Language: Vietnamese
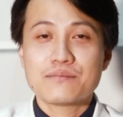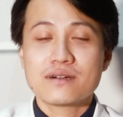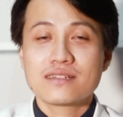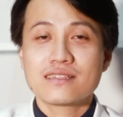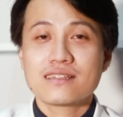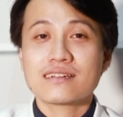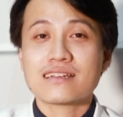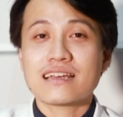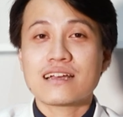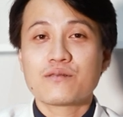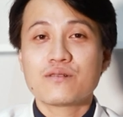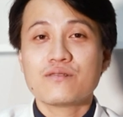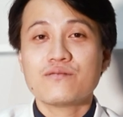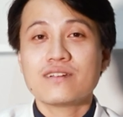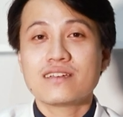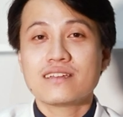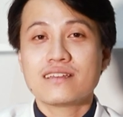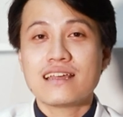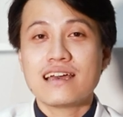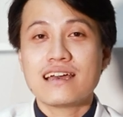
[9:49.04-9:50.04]
cảm ơn tất cả quý
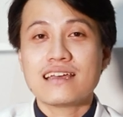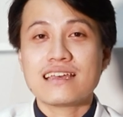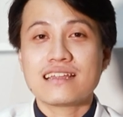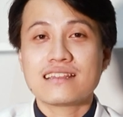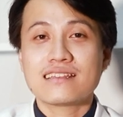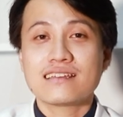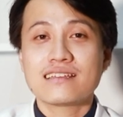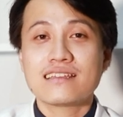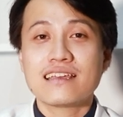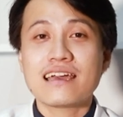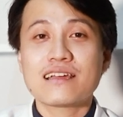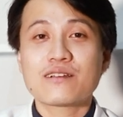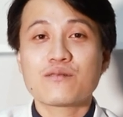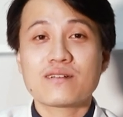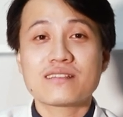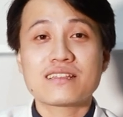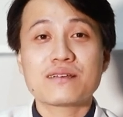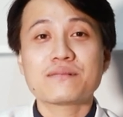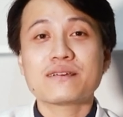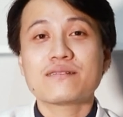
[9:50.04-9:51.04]
vị đã dành thời gian
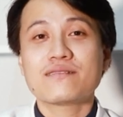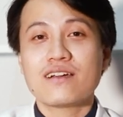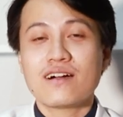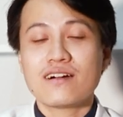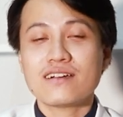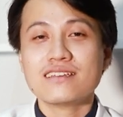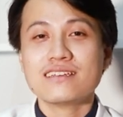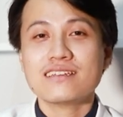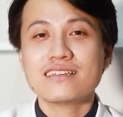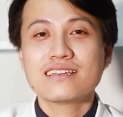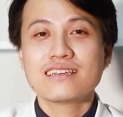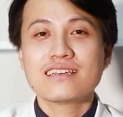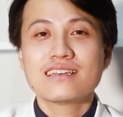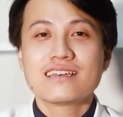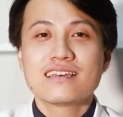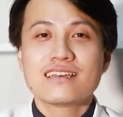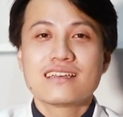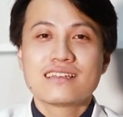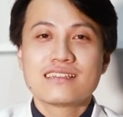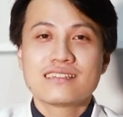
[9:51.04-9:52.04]
quan tâm theo dõi.
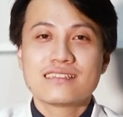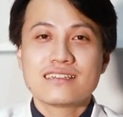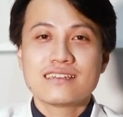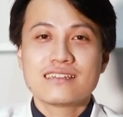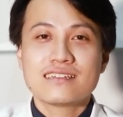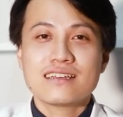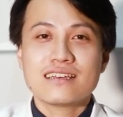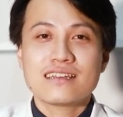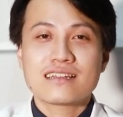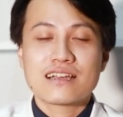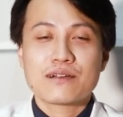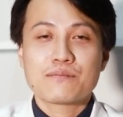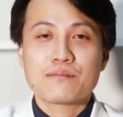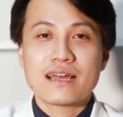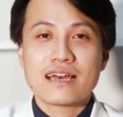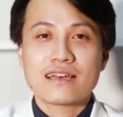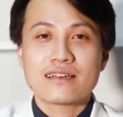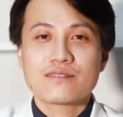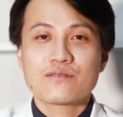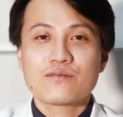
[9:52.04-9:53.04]
Xin hẹn
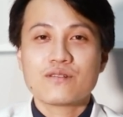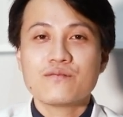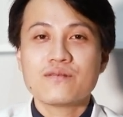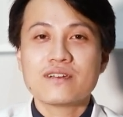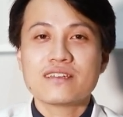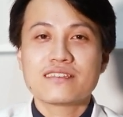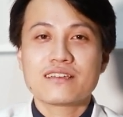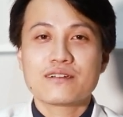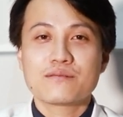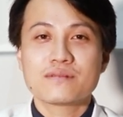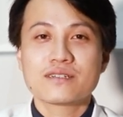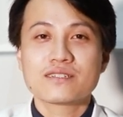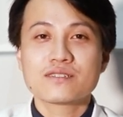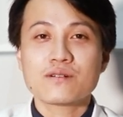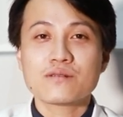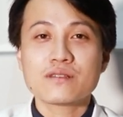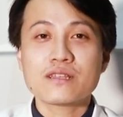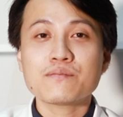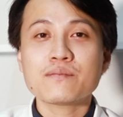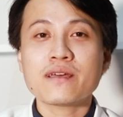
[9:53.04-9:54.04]
gặp lại quý vị trong những
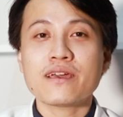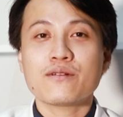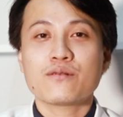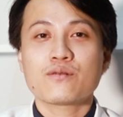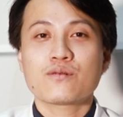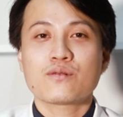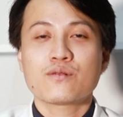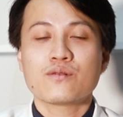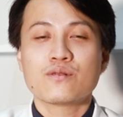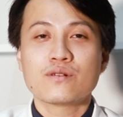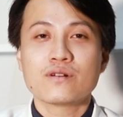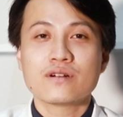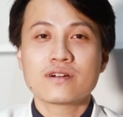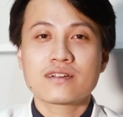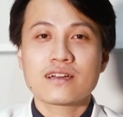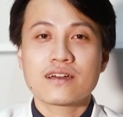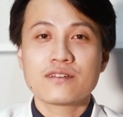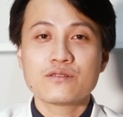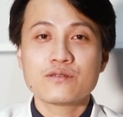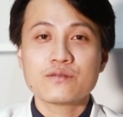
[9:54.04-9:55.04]
số tiếp theo
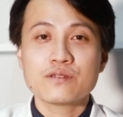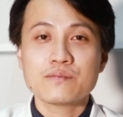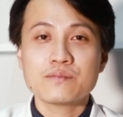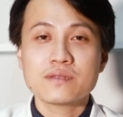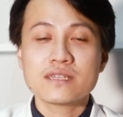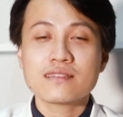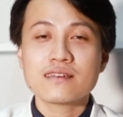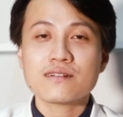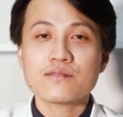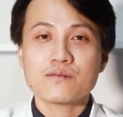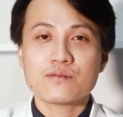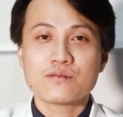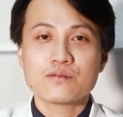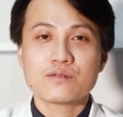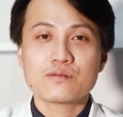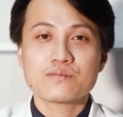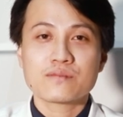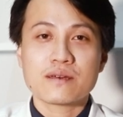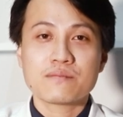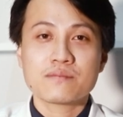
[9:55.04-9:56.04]
của kênh YouTube chính thức của
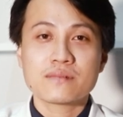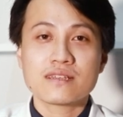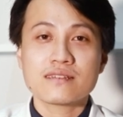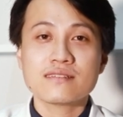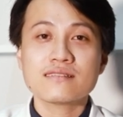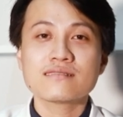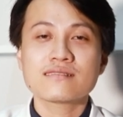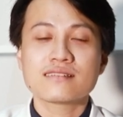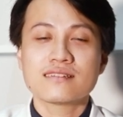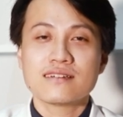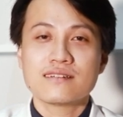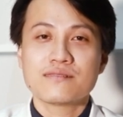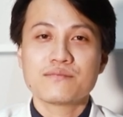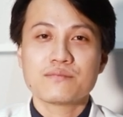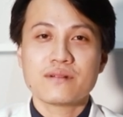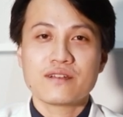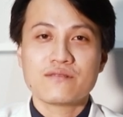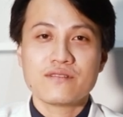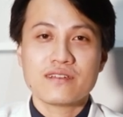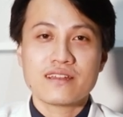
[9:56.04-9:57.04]
Trung tâm Chấn thương Chỉnh hình,
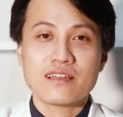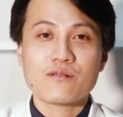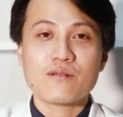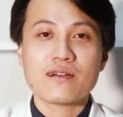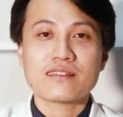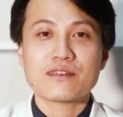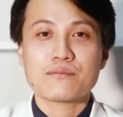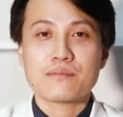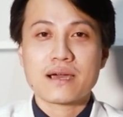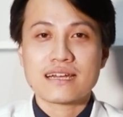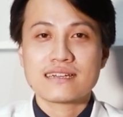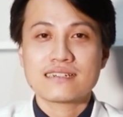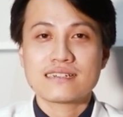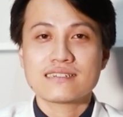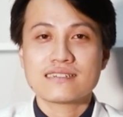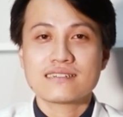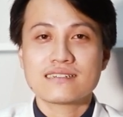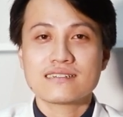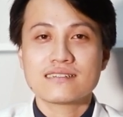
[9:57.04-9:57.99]
Bệnh viện Đa khoa Tâm Anh.